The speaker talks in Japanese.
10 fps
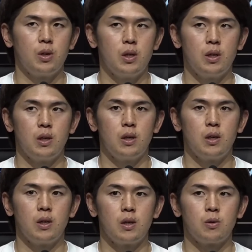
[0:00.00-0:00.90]

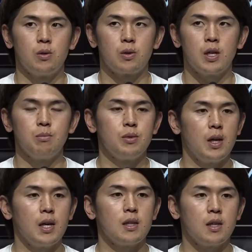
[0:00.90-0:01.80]
えー、このキャンプ
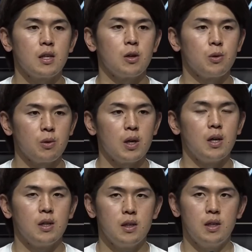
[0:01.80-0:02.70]
でやってきたことが、
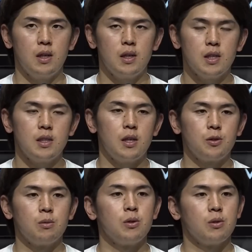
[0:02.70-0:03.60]
えー、出せている
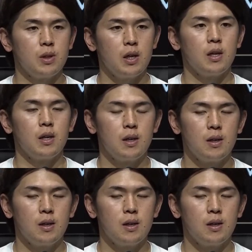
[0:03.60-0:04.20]
と思うので、